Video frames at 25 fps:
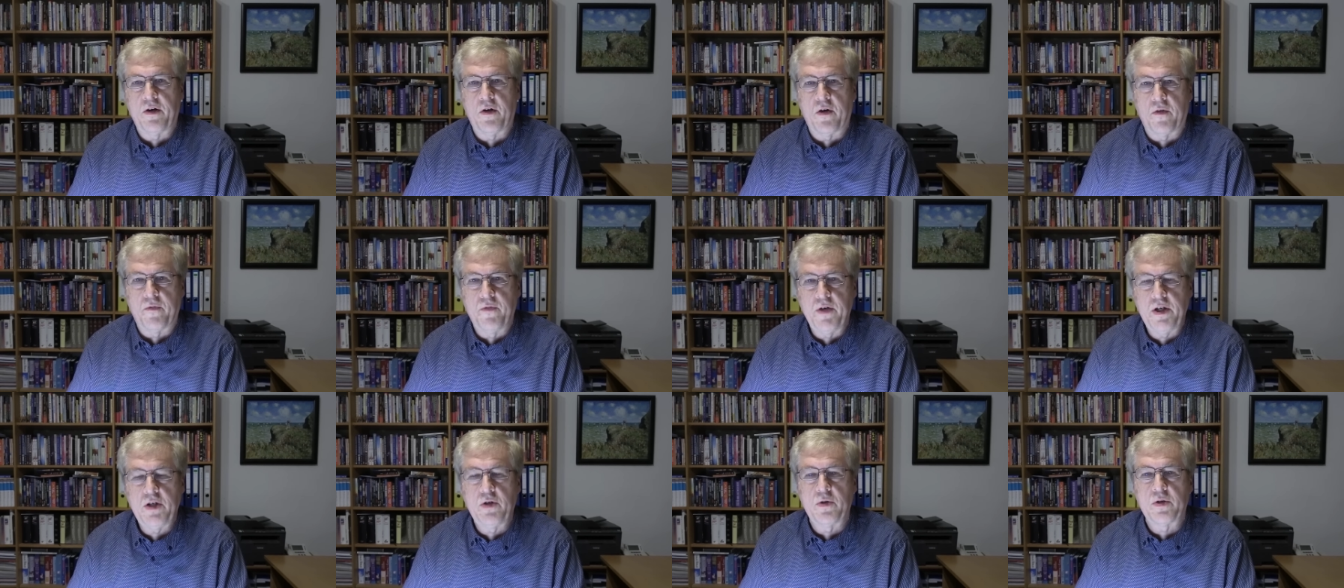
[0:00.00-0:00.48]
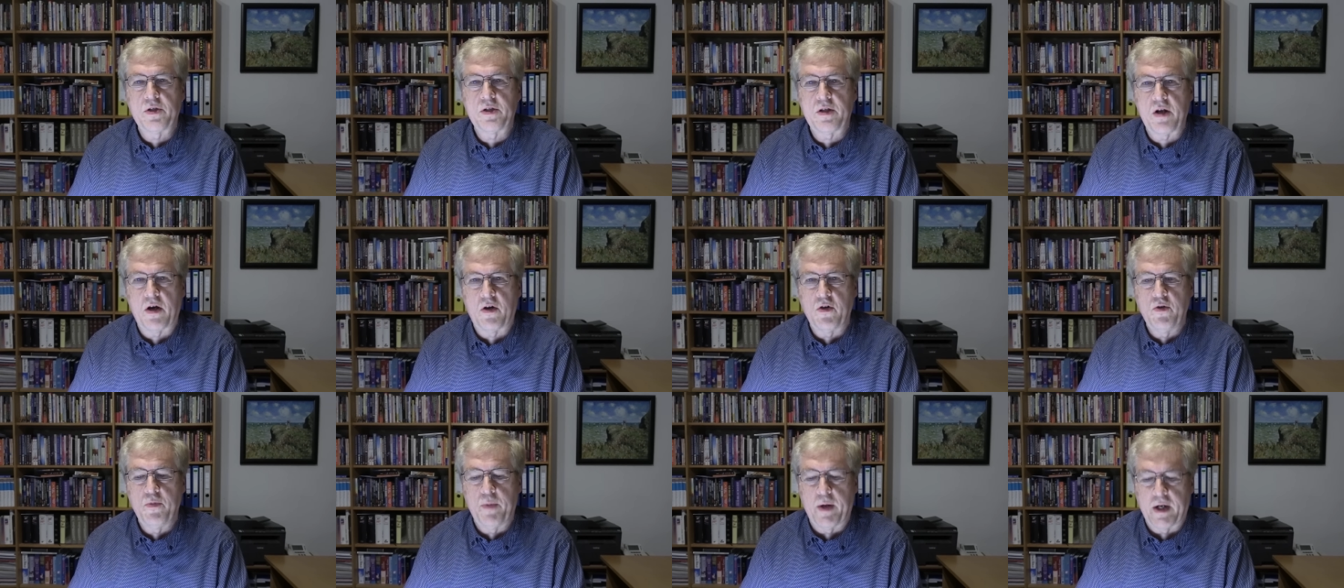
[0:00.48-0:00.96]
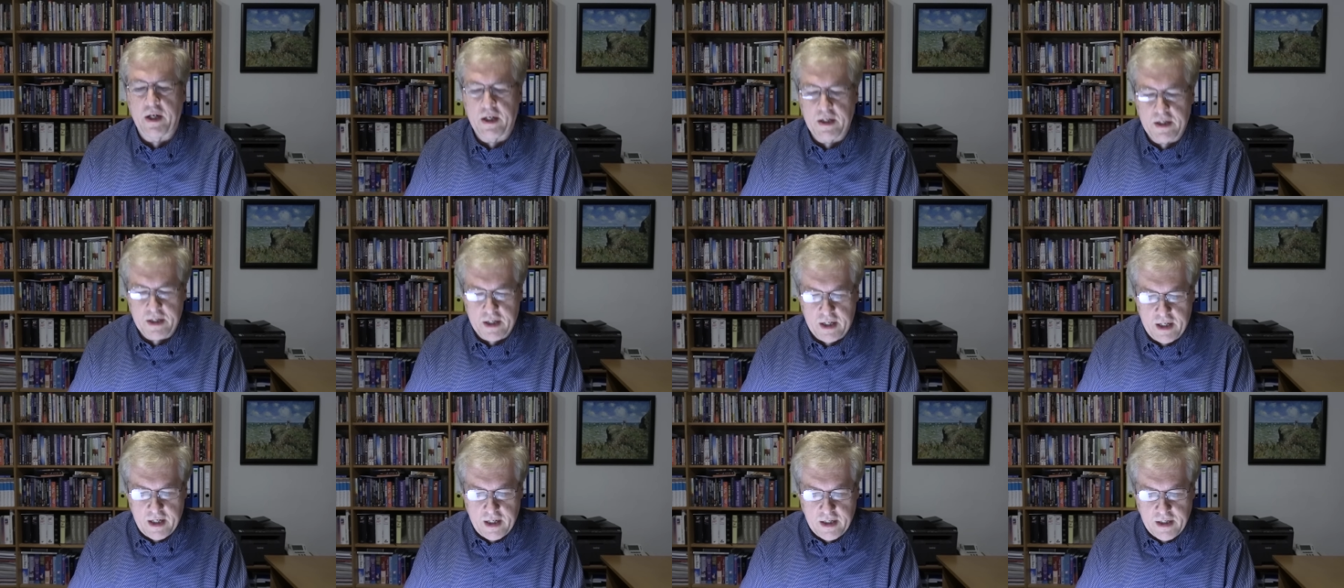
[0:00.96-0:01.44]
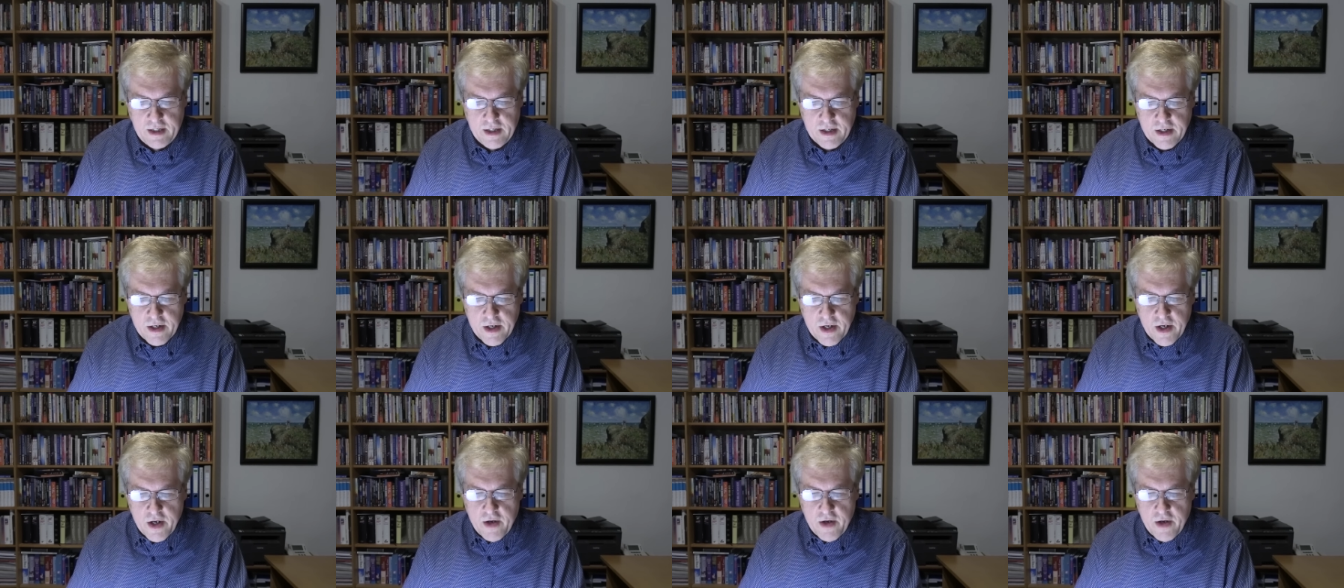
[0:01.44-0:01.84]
noch Videos darüber gedreht,